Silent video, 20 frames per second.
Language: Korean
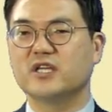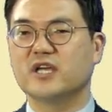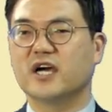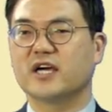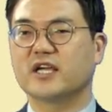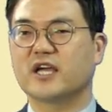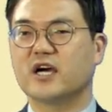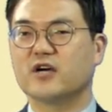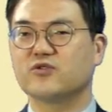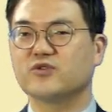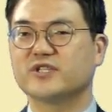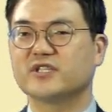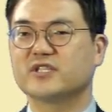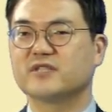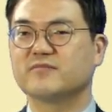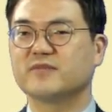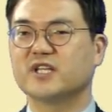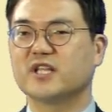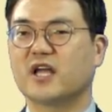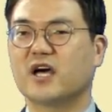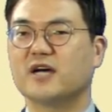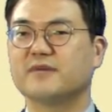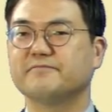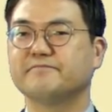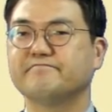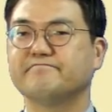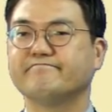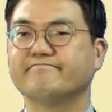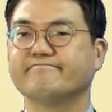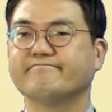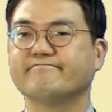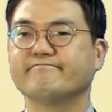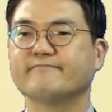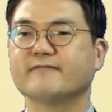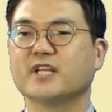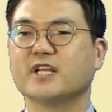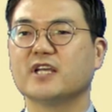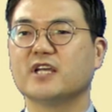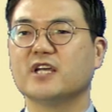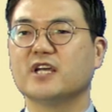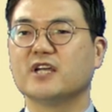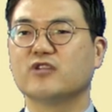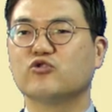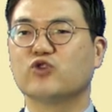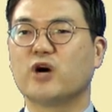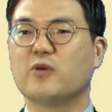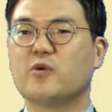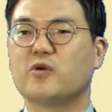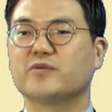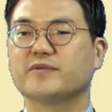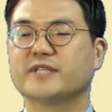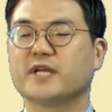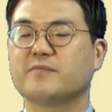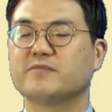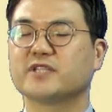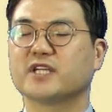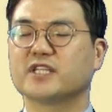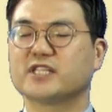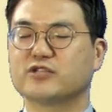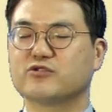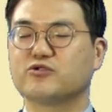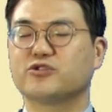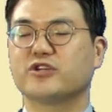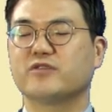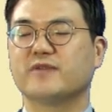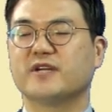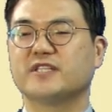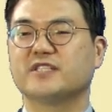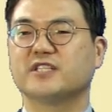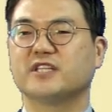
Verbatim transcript: 이야기하고 있습니다. 누가복음 3장 19절